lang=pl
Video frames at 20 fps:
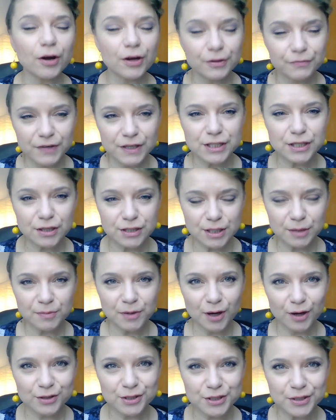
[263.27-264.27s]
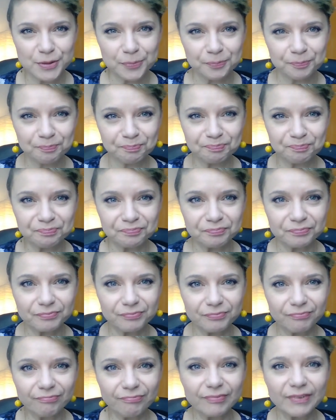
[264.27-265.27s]
Wiecie o co mi chodzi?
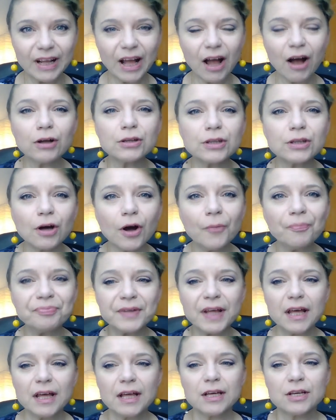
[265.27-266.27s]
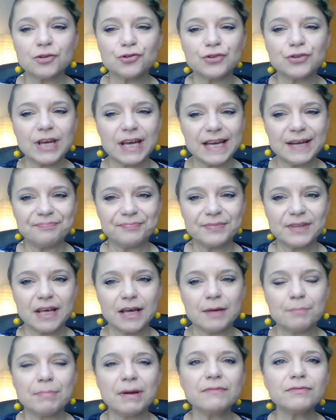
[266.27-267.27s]
O to, że
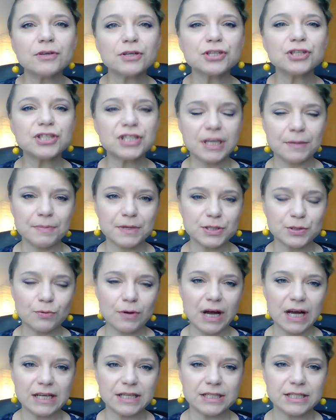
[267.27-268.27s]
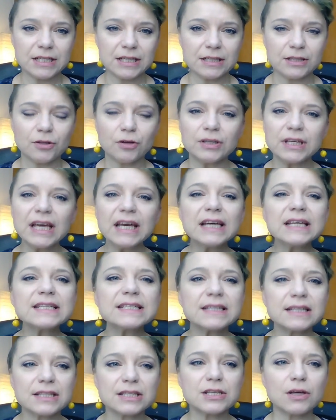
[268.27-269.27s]
pewność siebie, słuchajcie, to nie
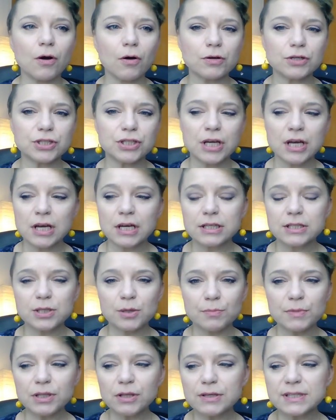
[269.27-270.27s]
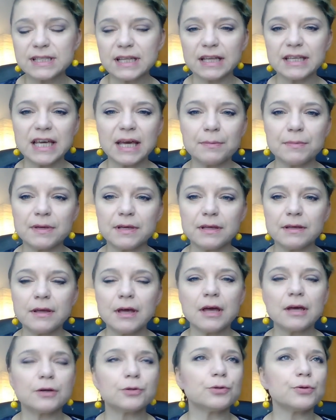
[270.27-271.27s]
jest coś, co my dostaniemy
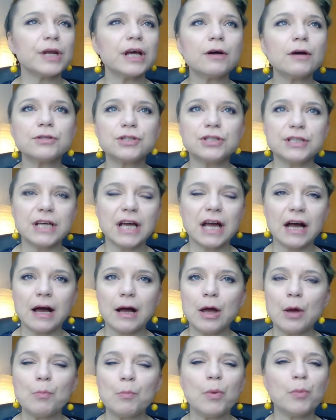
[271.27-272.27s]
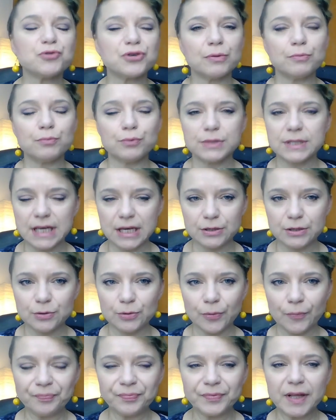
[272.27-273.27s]
któregoś dnia po
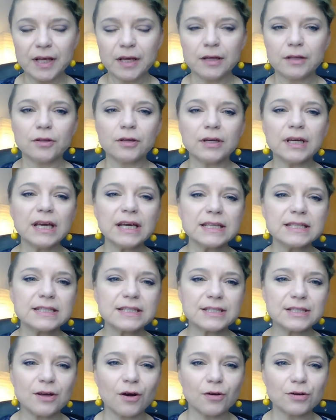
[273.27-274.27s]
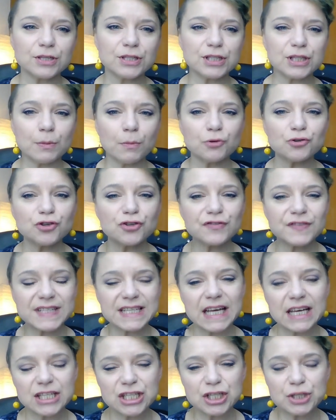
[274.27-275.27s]
przebudzeniu. To nie jest coś, co możesz
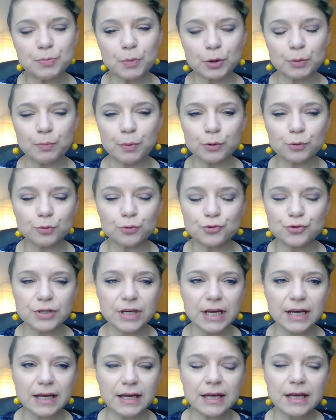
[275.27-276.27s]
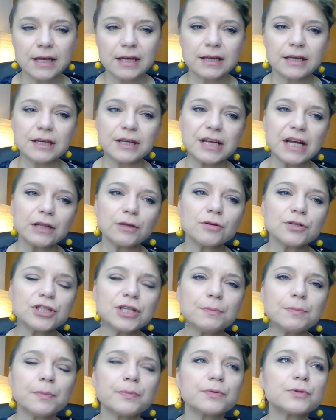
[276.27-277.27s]
wsadzić pod poduszkę i rano
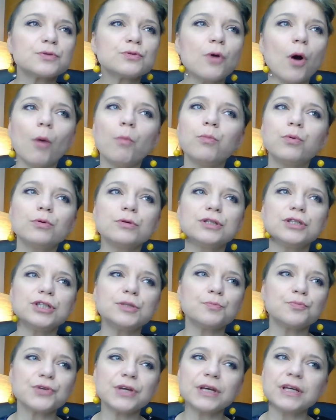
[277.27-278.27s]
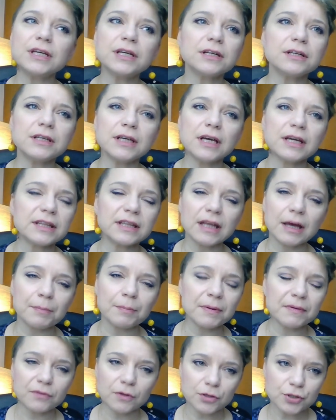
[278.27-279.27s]
się po prostu obudzić przeniknięta
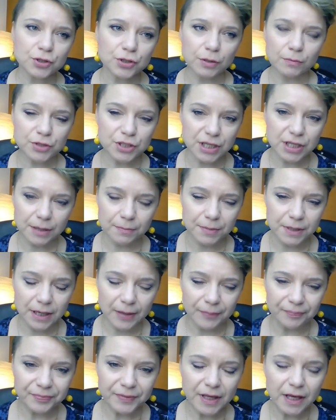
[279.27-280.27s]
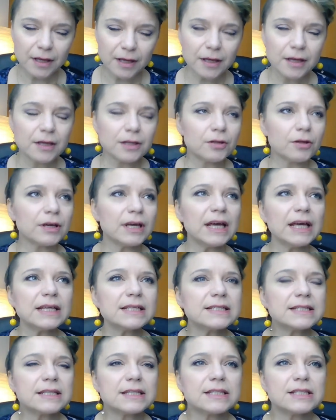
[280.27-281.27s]
pewnością siebie. To nie
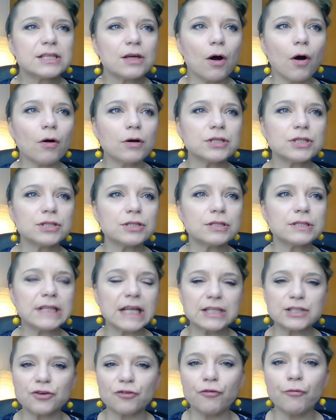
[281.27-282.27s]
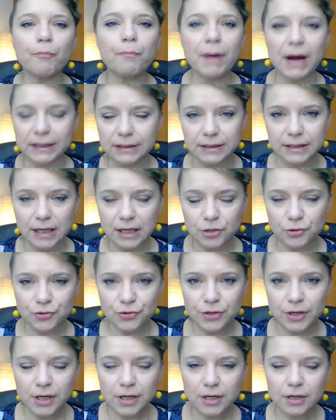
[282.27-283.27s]
jest coś, na co
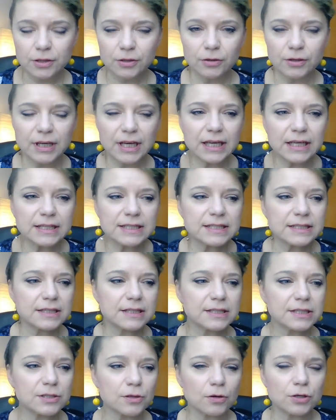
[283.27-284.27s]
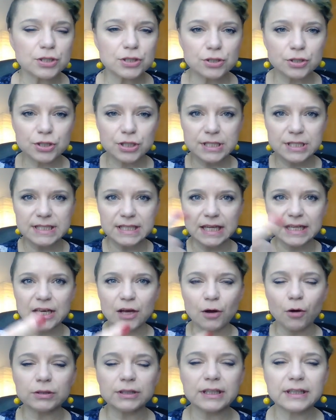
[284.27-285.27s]
wpadniesz. To nie jest coś, co się
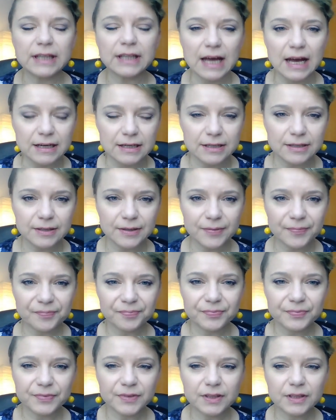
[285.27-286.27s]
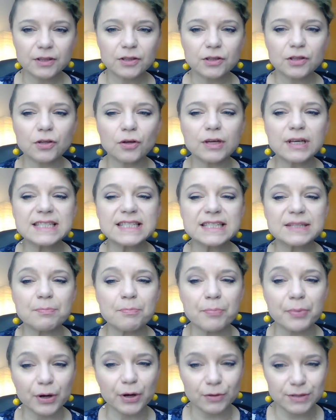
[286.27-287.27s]
stanie od tak. To jest
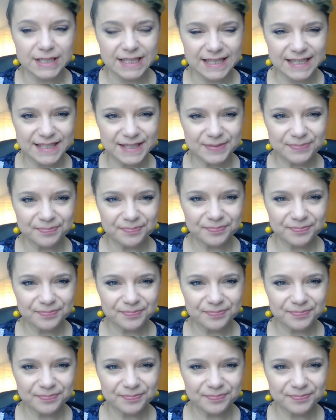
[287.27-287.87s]
proces.